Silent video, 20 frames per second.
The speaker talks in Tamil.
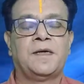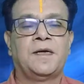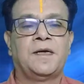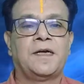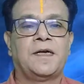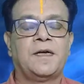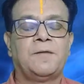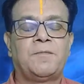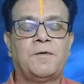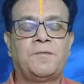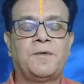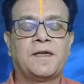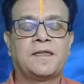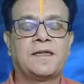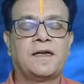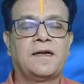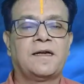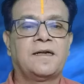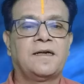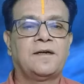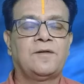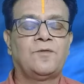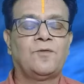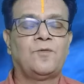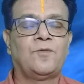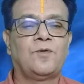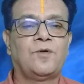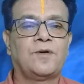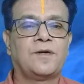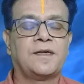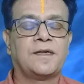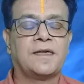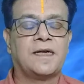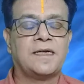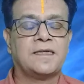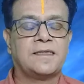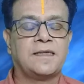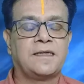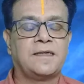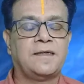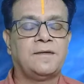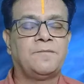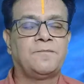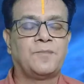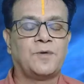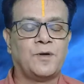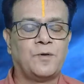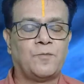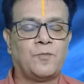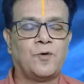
இப்போ பார்த்தோம்னா உங்களுடைய ராசிக்கு இப்போ